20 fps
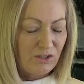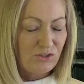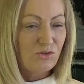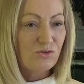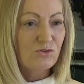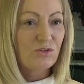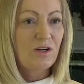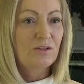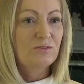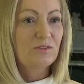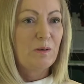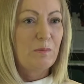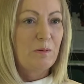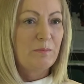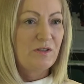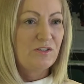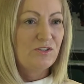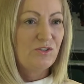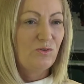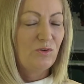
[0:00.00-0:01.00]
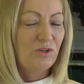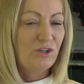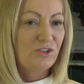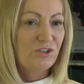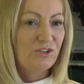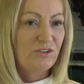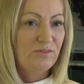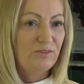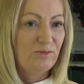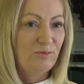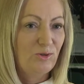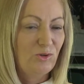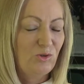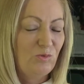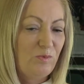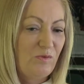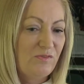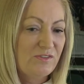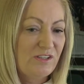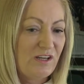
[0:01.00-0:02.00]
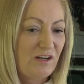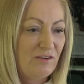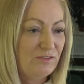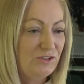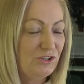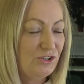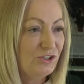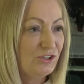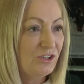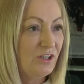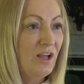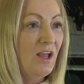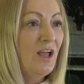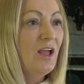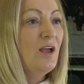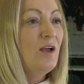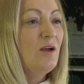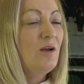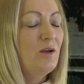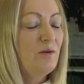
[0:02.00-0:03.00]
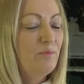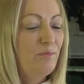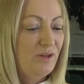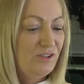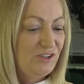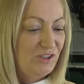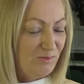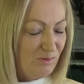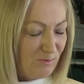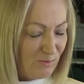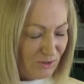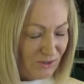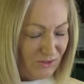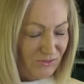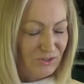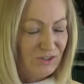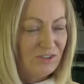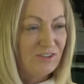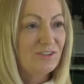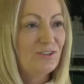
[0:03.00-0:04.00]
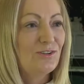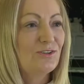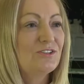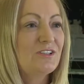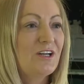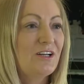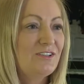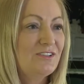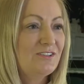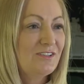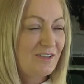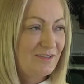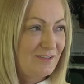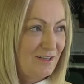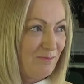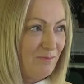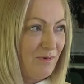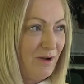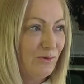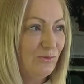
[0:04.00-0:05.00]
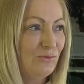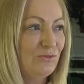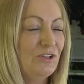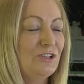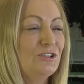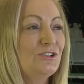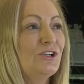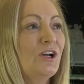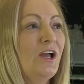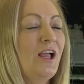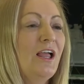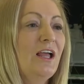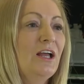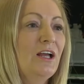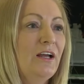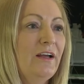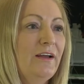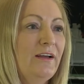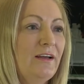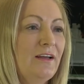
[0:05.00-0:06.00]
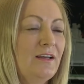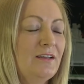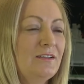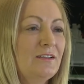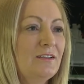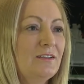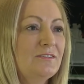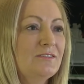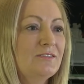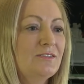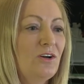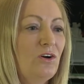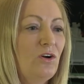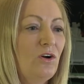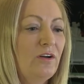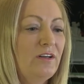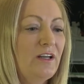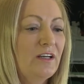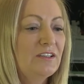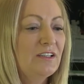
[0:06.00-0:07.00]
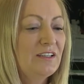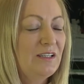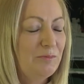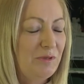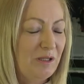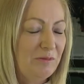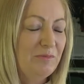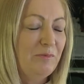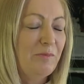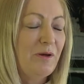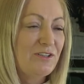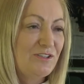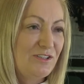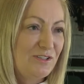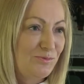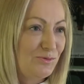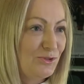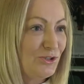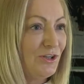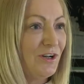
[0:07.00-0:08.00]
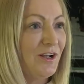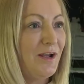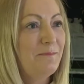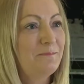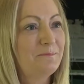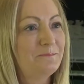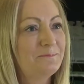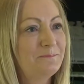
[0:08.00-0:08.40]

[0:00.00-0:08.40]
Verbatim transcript: książka, która mam nadzieję ukaże się w tym roku, powstała w ciszy. Będziemy mogli wszyscy ocenić, ja sama również, co, jaki klimat mi bardziej sprzyja.